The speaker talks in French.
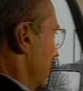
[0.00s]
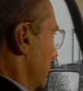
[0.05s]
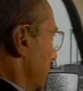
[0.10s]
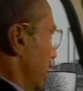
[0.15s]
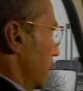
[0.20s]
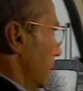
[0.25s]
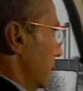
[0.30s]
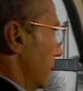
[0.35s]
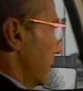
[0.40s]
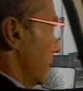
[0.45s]
le
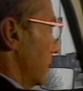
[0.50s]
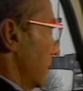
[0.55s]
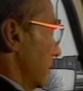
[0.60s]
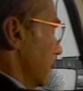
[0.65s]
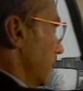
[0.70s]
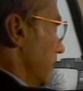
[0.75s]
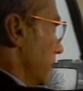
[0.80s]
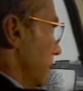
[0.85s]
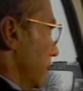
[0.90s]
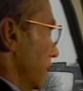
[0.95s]
surnomment
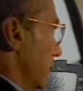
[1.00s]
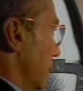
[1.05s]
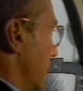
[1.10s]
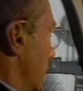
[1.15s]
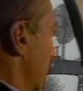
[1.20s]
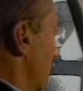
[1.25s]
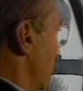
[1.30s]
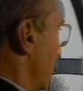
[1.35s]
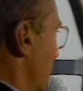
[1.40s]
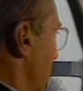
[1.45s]
l'évêque
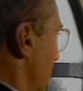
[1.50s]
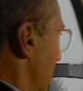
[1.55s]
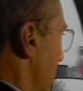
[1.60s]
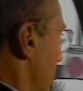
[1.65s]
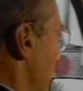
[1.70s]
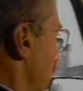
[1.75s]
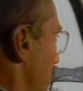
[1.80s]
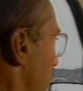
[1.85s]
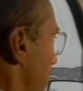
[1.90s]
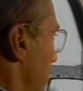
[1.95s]
rouge. À
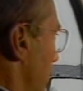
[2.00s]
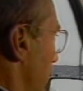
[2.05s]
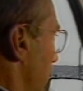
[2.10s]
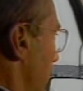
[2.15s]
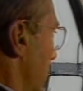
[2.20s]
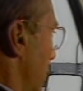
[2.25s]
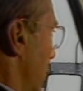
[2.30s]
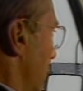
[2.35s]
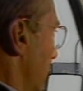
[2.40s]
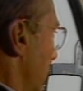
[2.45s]

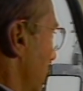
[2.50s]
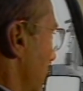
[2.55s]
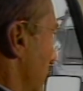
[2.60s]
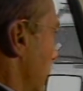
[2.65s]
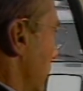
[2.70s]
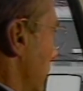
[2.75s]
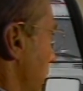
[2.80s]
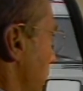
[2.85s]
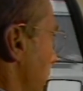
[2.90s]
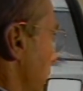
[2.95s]
53 ans,
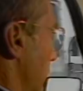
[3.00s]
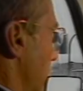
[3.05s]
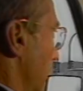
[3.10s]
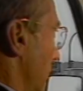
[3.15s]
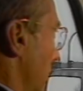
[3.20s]
Monseigneur Gaillot,